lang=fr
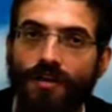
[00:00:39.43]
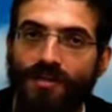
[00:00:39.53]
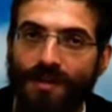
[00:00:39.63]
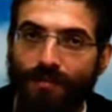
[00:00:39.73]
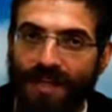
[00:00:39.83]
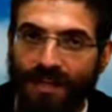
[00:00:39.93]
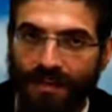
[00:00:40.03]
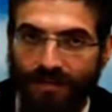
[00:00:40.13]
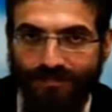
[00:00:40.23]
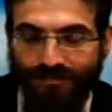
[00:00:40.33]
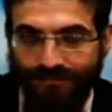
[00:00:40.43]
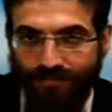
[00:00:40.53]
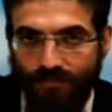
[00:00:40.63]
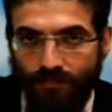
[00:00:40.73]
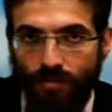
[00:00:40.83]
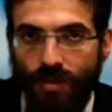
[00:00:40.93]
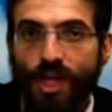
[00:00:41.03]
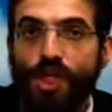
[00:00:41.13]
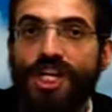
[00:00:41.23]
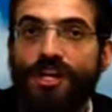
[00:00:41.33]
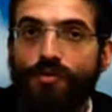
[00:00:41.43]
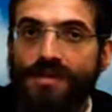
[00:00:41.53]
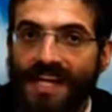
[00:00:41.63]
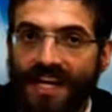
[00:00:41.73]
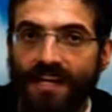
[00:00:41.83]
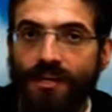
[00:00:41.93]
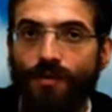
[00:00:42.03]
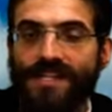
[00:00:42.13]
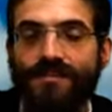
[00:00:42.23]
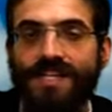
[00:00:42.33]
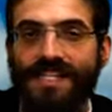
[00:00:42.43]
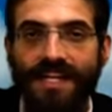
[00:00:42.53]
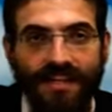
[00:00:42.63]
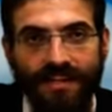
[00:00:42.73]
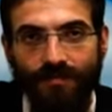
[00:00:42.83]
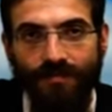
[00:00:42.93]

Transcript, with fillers: le chapitre Shin Yud Zayin 317,